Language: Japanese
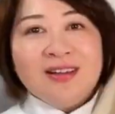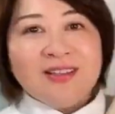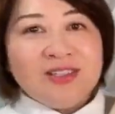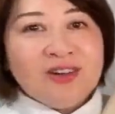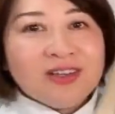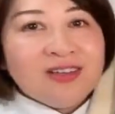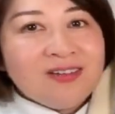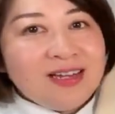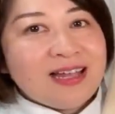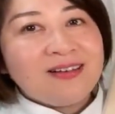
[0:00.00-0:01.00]
上
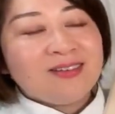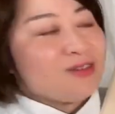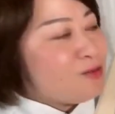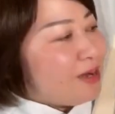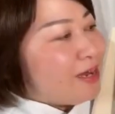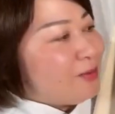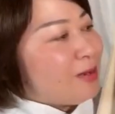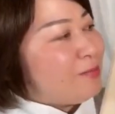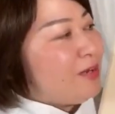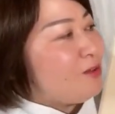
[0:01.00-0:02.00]
級になるとこれ
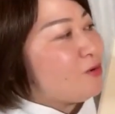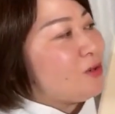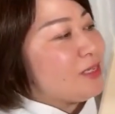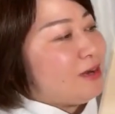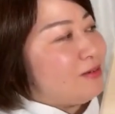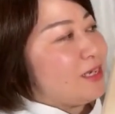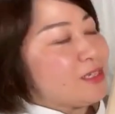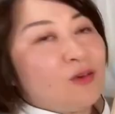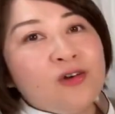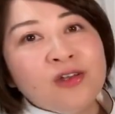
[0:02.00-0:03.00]
アルバムに残してるんです。
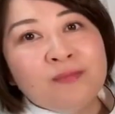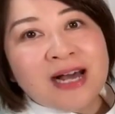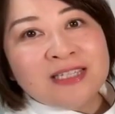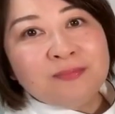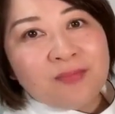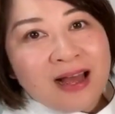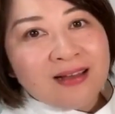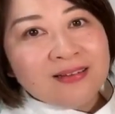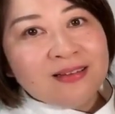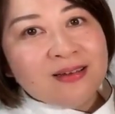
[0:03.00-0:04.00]
こういう
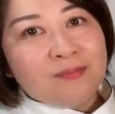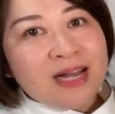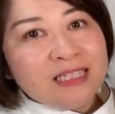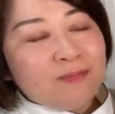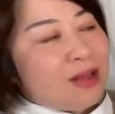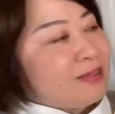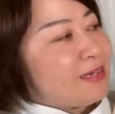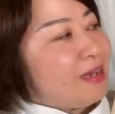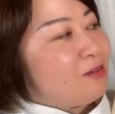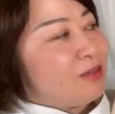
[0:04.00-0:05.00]
マジパン、マジパン
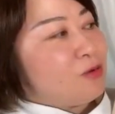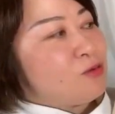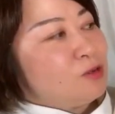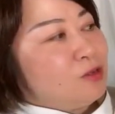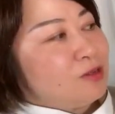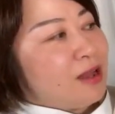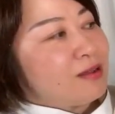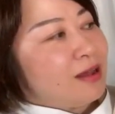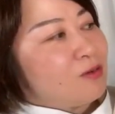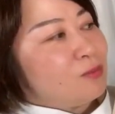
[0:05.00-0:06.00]
細工ってこういうなん
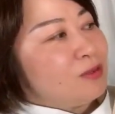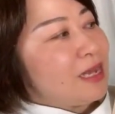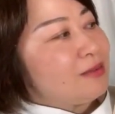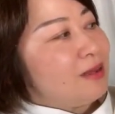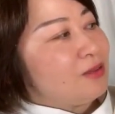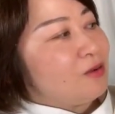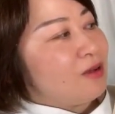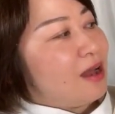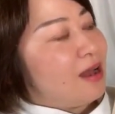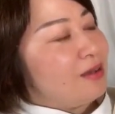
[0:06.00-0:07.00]
かこう豚さんと
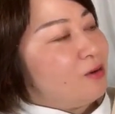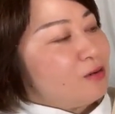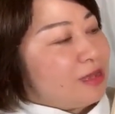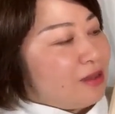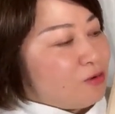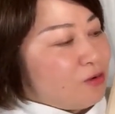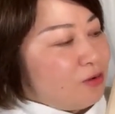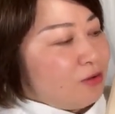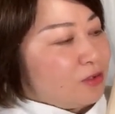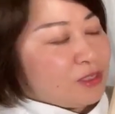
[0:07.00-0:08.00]
かいろんなこう
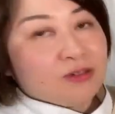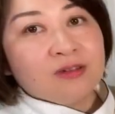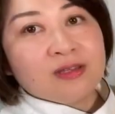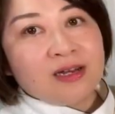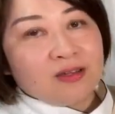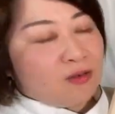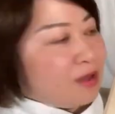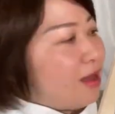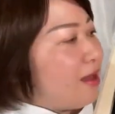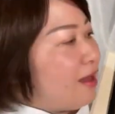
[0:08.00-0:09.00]
いうの作ったりと
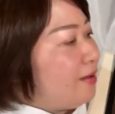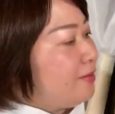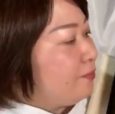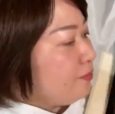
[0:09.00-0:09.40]
か、